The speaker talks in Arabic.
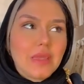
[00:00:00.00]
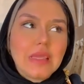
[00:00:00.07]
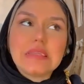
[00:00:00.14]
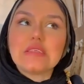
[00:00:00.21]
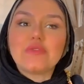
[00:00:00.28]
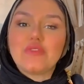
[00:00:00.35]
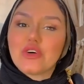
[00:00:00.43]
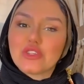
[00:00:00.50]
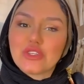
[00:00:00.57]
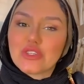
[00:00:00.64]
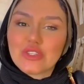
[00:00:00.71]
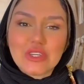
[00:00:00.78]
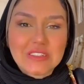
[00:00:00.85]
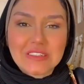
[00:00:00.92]
ايه صفات
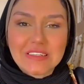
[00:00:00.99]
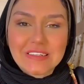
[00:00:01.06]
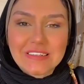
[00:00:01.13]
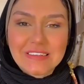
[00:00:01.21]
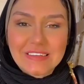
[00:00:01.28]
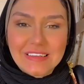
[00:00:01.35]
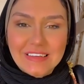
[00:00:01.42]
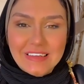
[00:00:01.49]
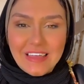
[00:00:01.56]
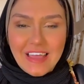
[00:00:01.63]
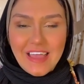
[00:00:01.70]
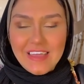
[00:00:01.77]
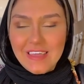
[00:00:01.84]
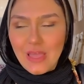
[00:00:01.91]
الشخص اللي
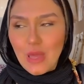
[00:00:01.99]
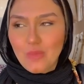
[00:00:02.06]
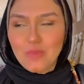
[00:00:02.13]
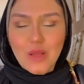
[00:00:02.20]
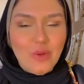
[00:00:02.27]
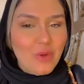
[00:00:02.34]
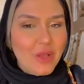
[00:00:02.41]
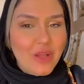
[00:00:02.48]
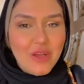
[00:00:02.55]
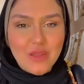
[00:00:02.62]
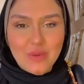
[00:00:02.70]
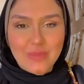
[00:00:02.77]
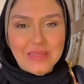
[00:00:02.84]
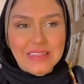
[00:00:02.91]
هيحبك
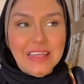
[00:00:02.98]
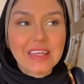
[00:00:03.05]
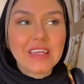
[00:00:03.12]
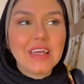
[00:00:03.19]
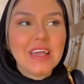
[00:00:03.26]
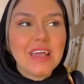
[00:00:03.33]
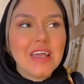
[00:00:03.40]
وهيقرب منك